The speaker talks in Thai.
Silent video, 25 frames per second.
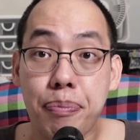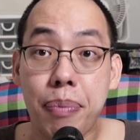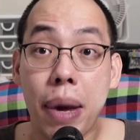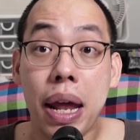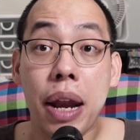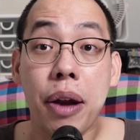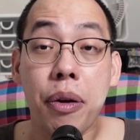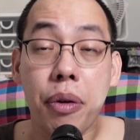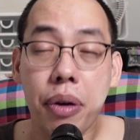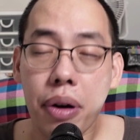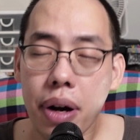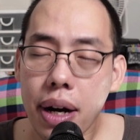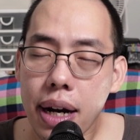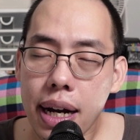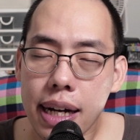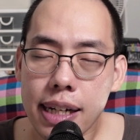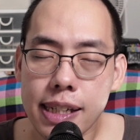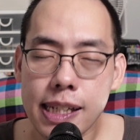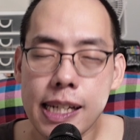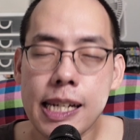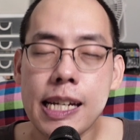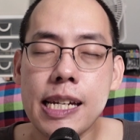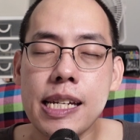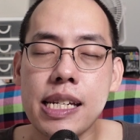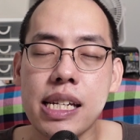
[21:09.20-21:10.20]
เป็นเรื่อง
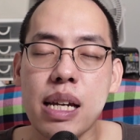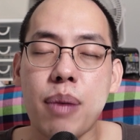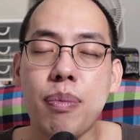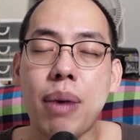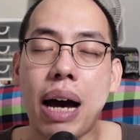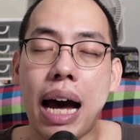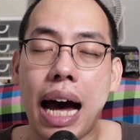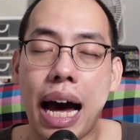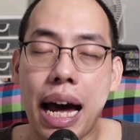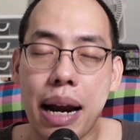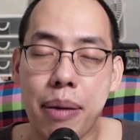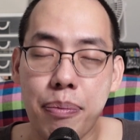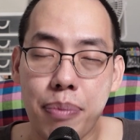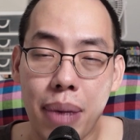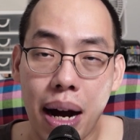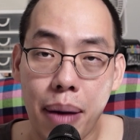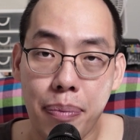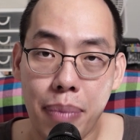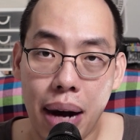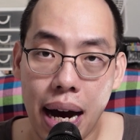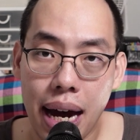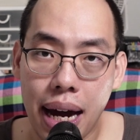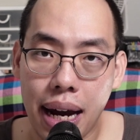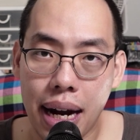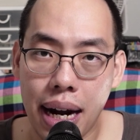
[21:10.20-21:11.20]
ที่สำคัญ
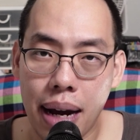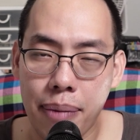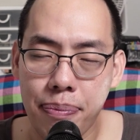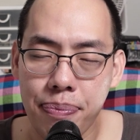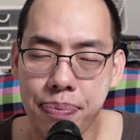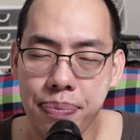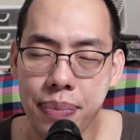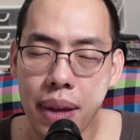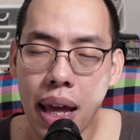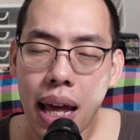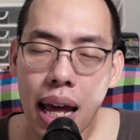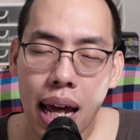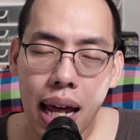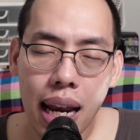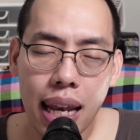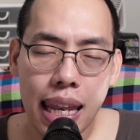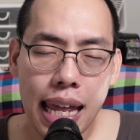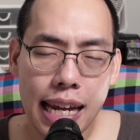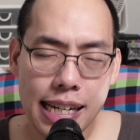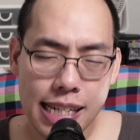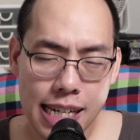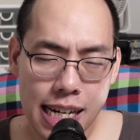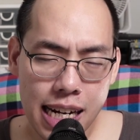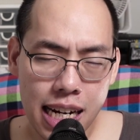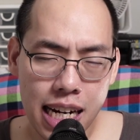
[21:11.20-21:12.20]
มากๆครับและ
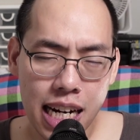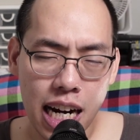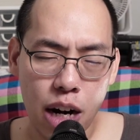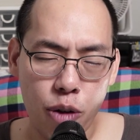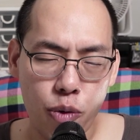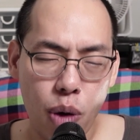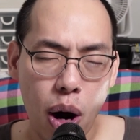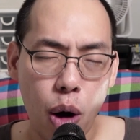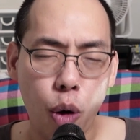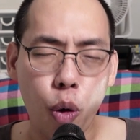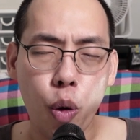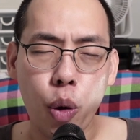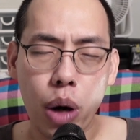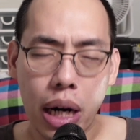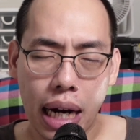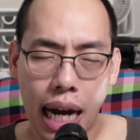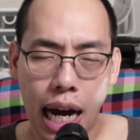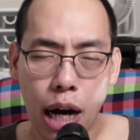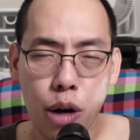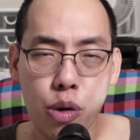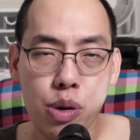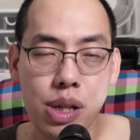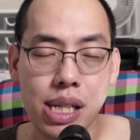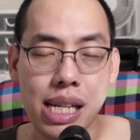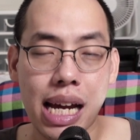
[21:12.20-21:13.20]
ถ้าเกิดว่าคุณ
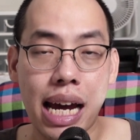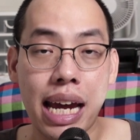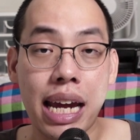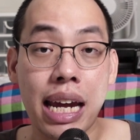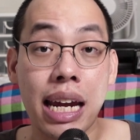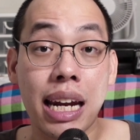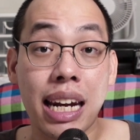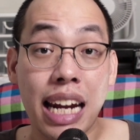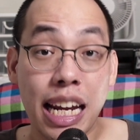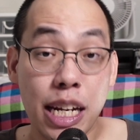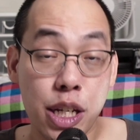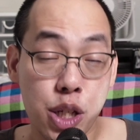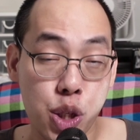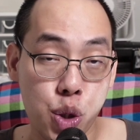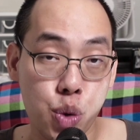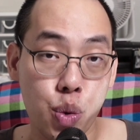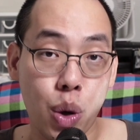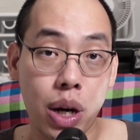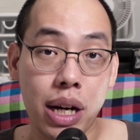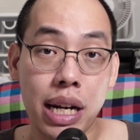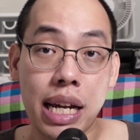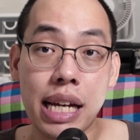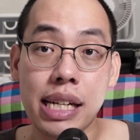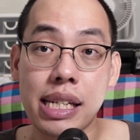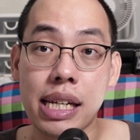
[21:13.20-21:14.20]
เข้าใจในส่วน
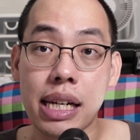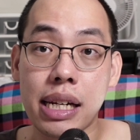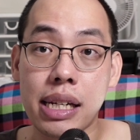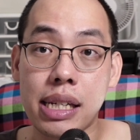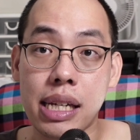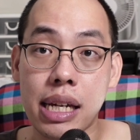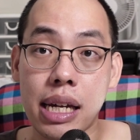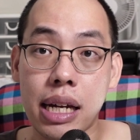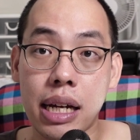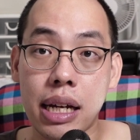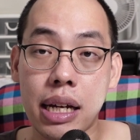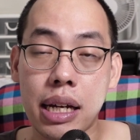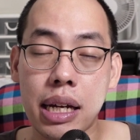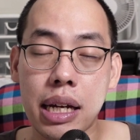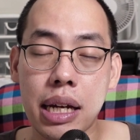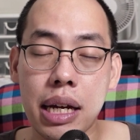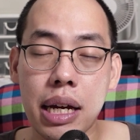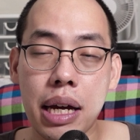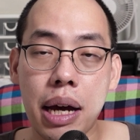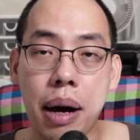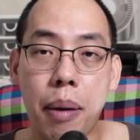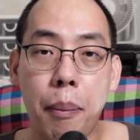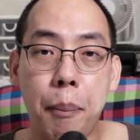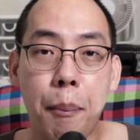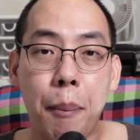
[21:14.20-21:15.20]
นี้จริ
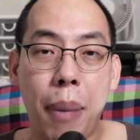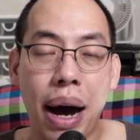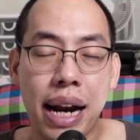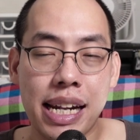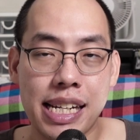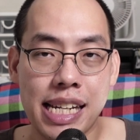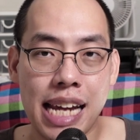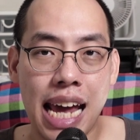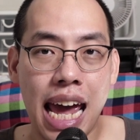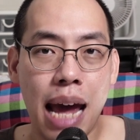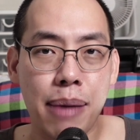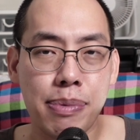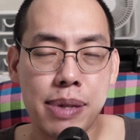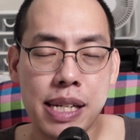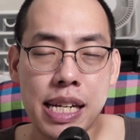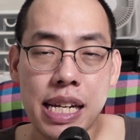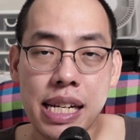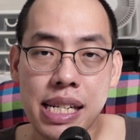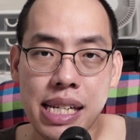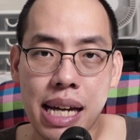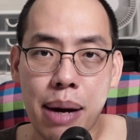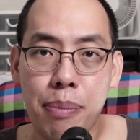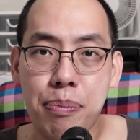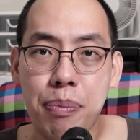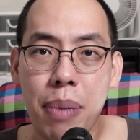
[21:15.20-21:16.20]
งๆมันแทบที่
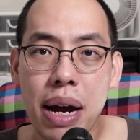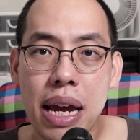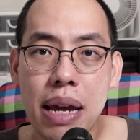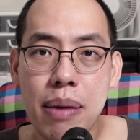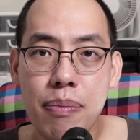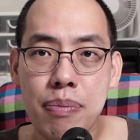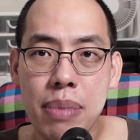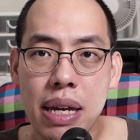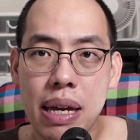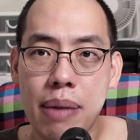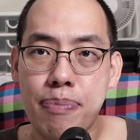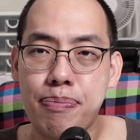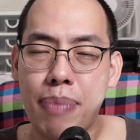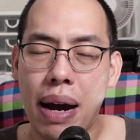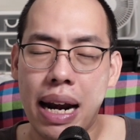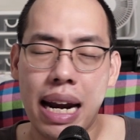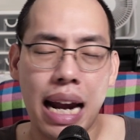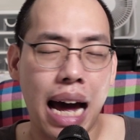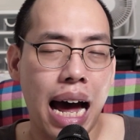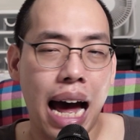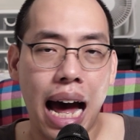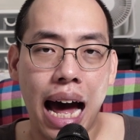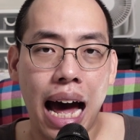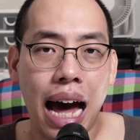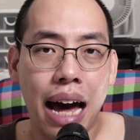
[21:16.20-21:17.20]
จะไม่มีปัญ
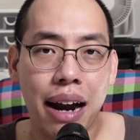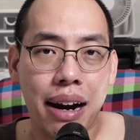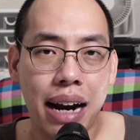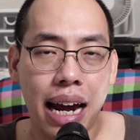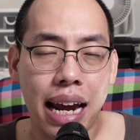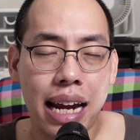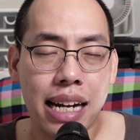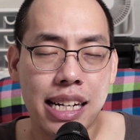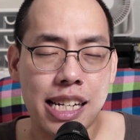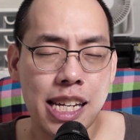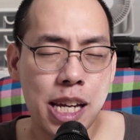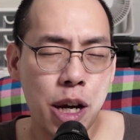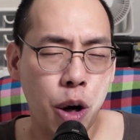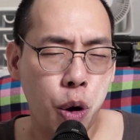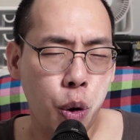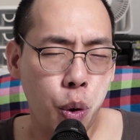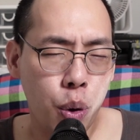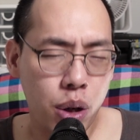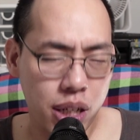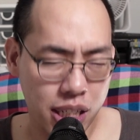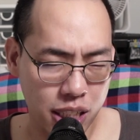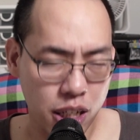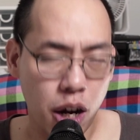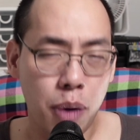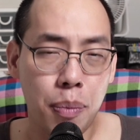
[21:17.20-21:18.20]
หาอะไรที่คุณ
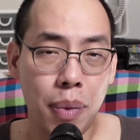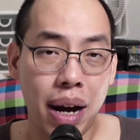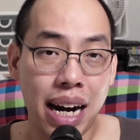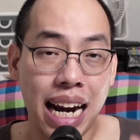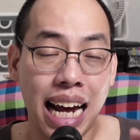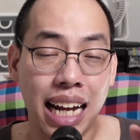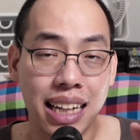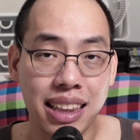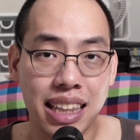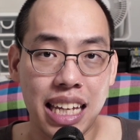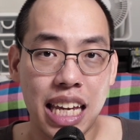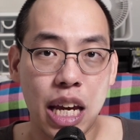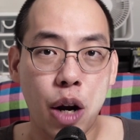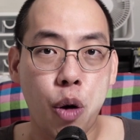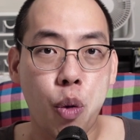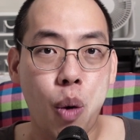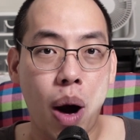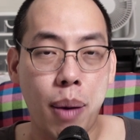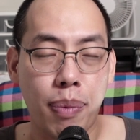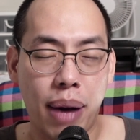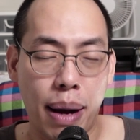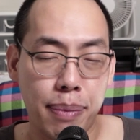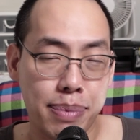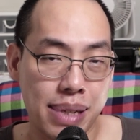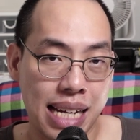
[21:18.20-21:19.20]
จะต้องมานั่งตีควา
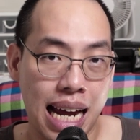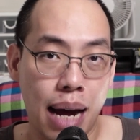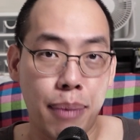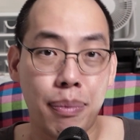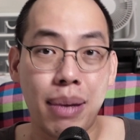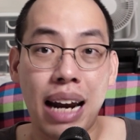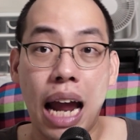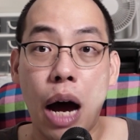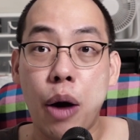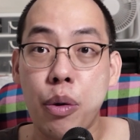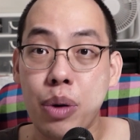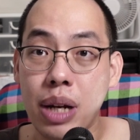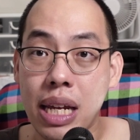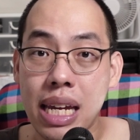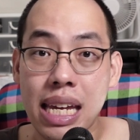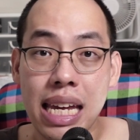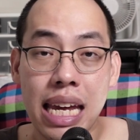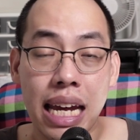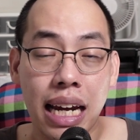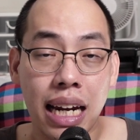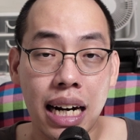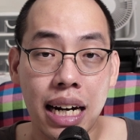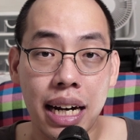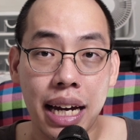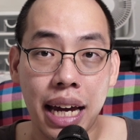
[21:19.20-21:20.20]
มคำถามเหล่านี้
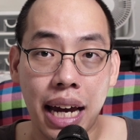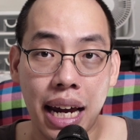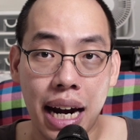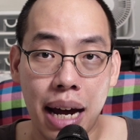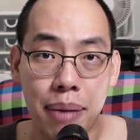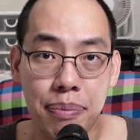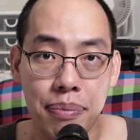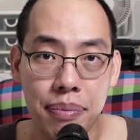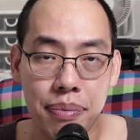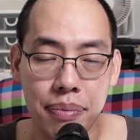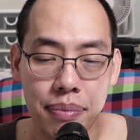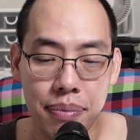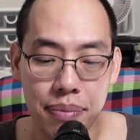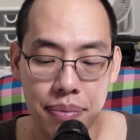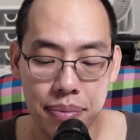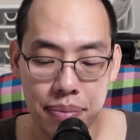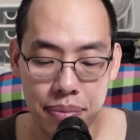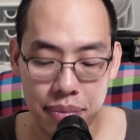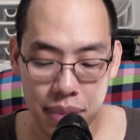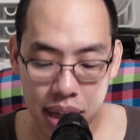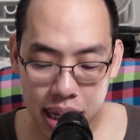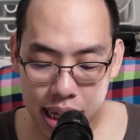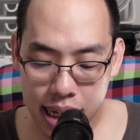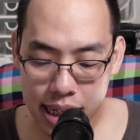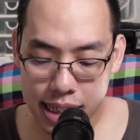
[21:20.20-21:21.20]
อีกเลยครับ
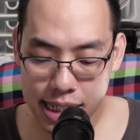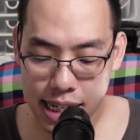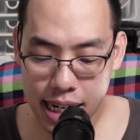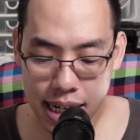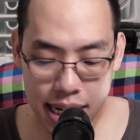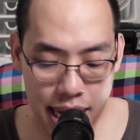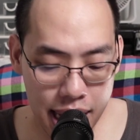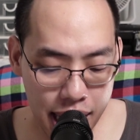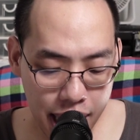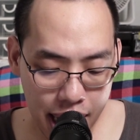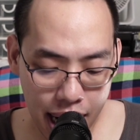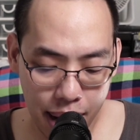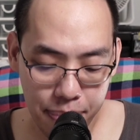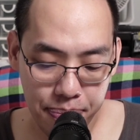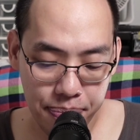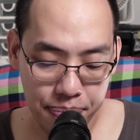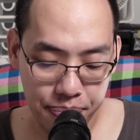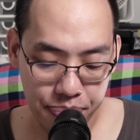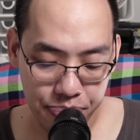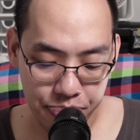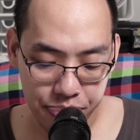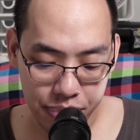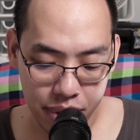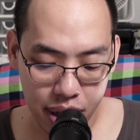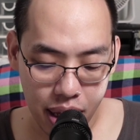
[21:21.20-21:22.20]
ทีนี้ครับ
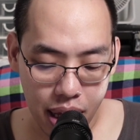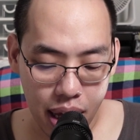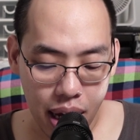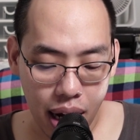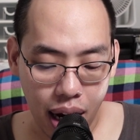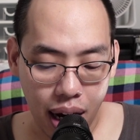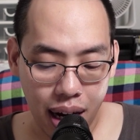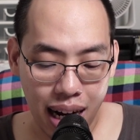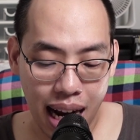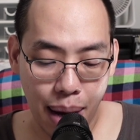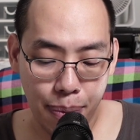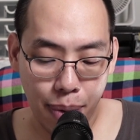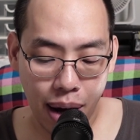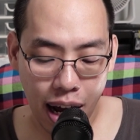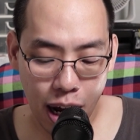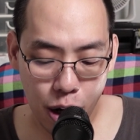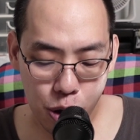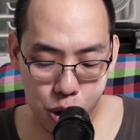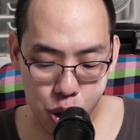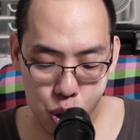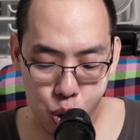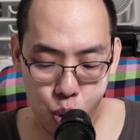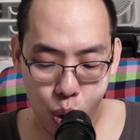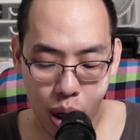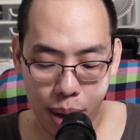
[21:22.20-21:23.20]
กลับเข้า
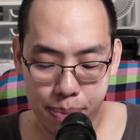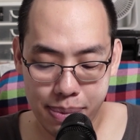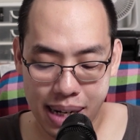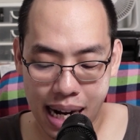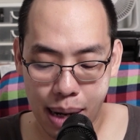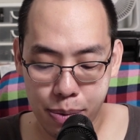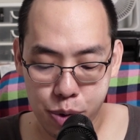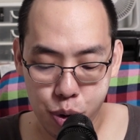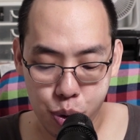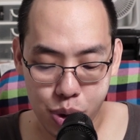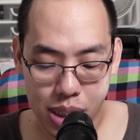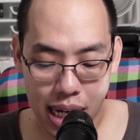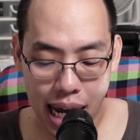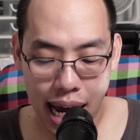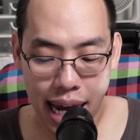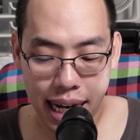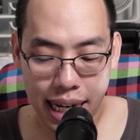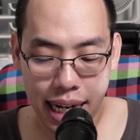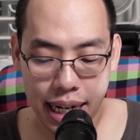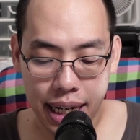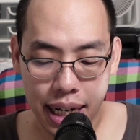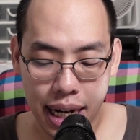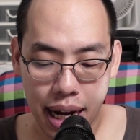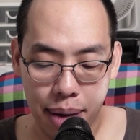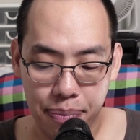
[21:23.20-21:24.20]
สู่คำถามสุดท้าย
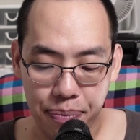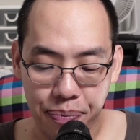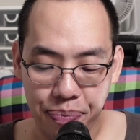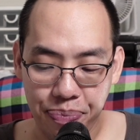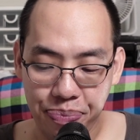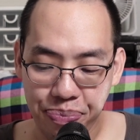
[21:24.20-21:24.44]
กันครับ